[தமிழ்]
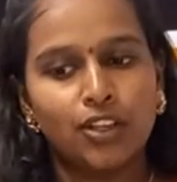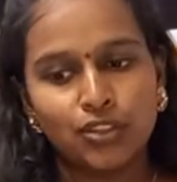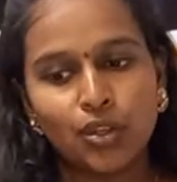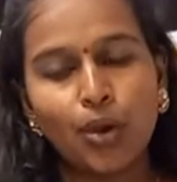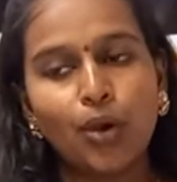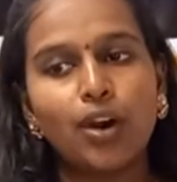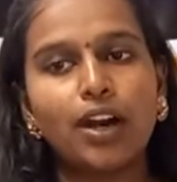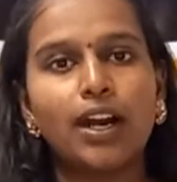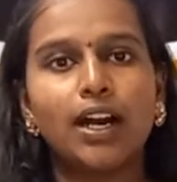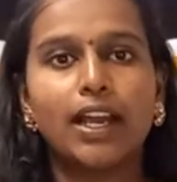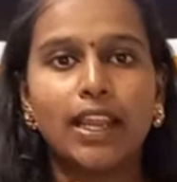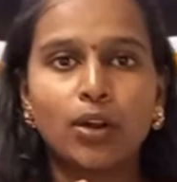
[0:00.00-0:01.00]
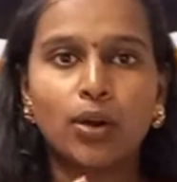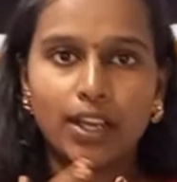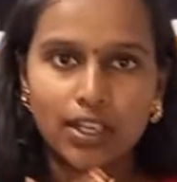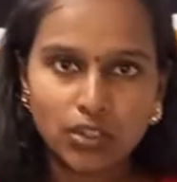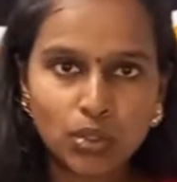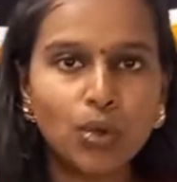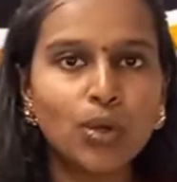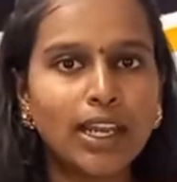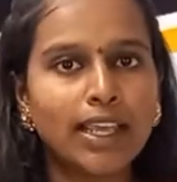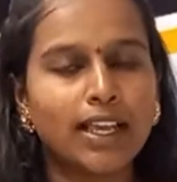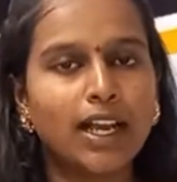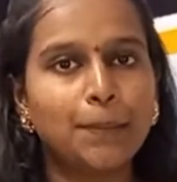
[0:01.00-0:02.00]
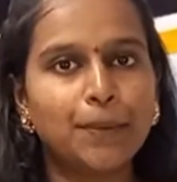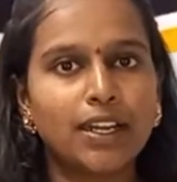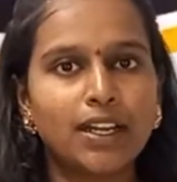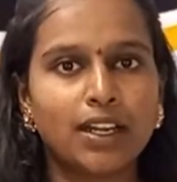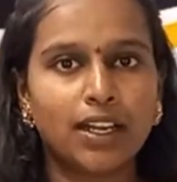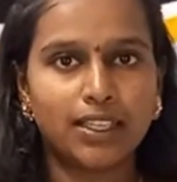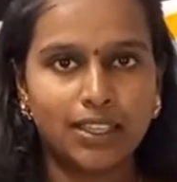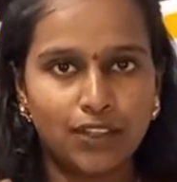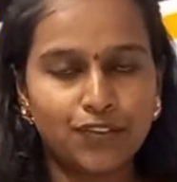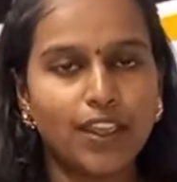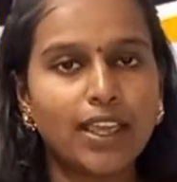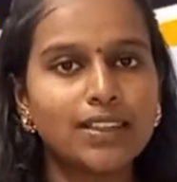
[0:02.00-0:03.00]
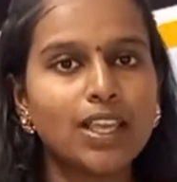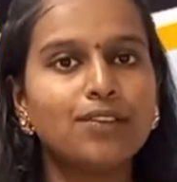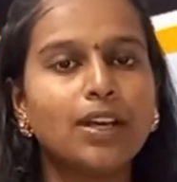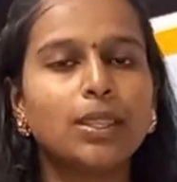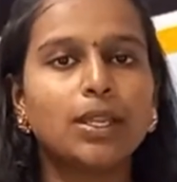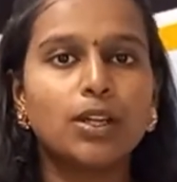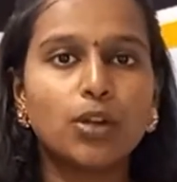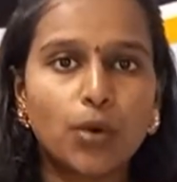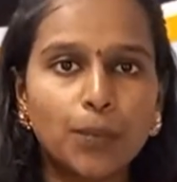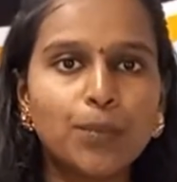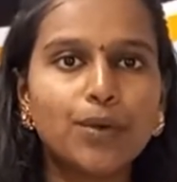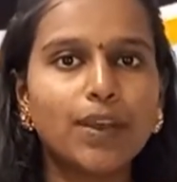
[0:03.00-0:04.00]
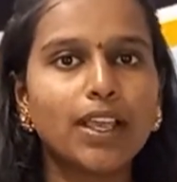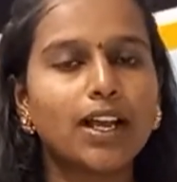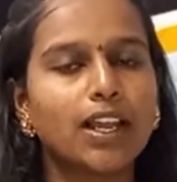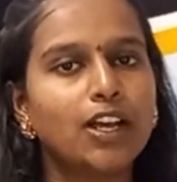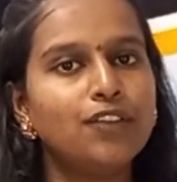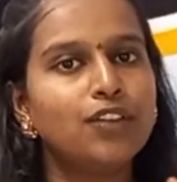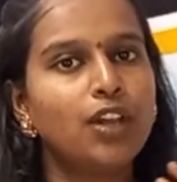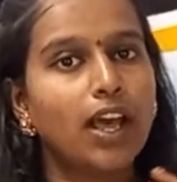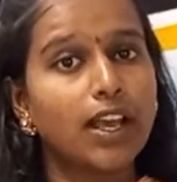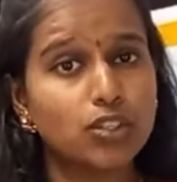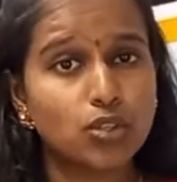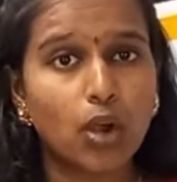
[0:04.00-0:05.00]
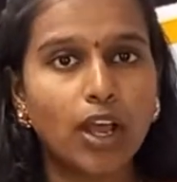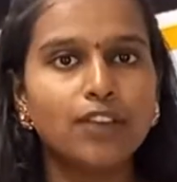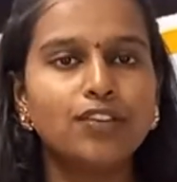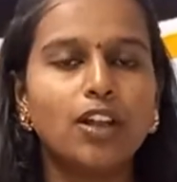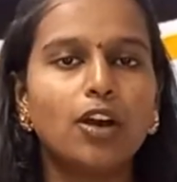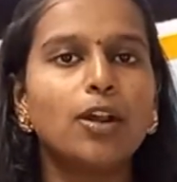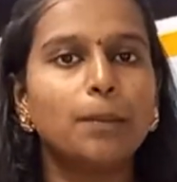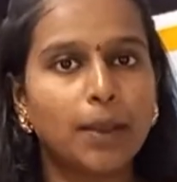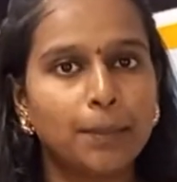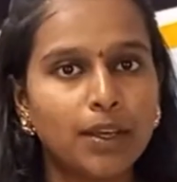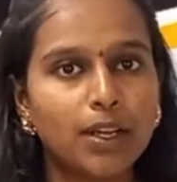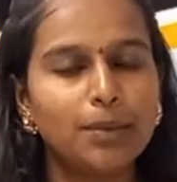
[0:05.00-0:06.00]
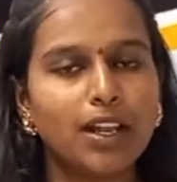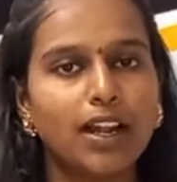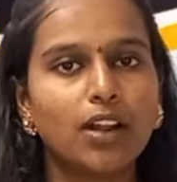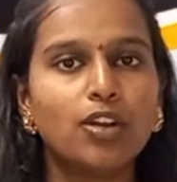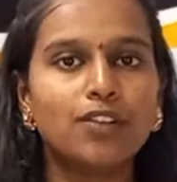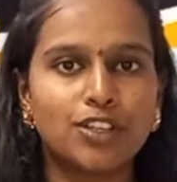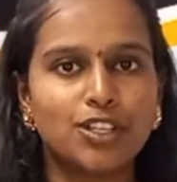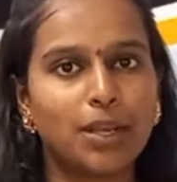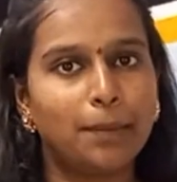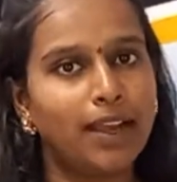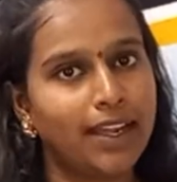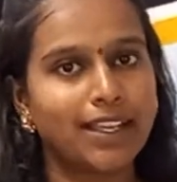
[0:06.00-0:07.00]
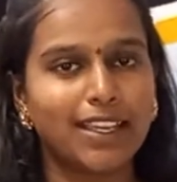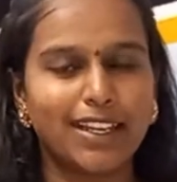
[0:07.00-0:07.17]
ஸோ என்னோடய ஸ்கூலிங் அப்படின்ற இந்த ஃபேஸே வந்துட்டு ரொம்பவே கலர்ஃபுல்லாக ஜாய்ஃபுல்லாக ஒரு மெமரபுளான ஒரு விஷயமாக எனக்கு